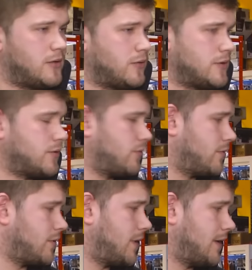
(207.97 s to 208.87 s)
То есть,
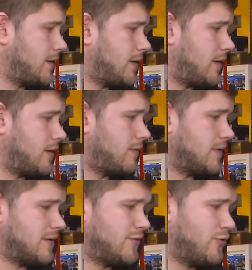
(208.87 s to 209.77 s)
но это в
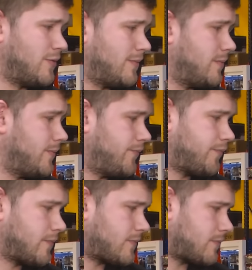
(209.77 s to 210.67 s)
основном
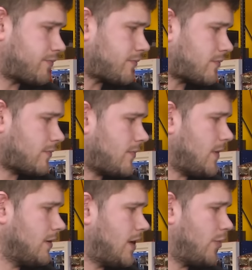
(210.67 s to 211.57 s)

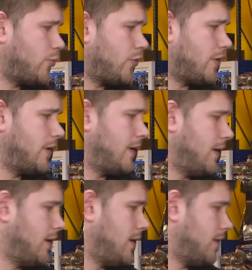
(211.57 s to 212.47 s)
как по
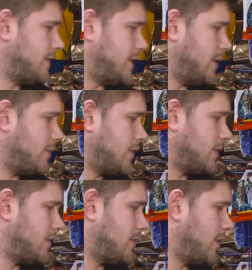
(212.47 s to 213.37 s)
всем
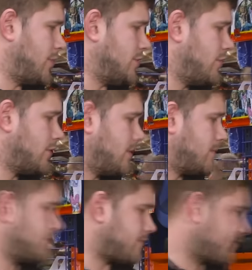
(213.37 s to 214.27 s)
э, определенным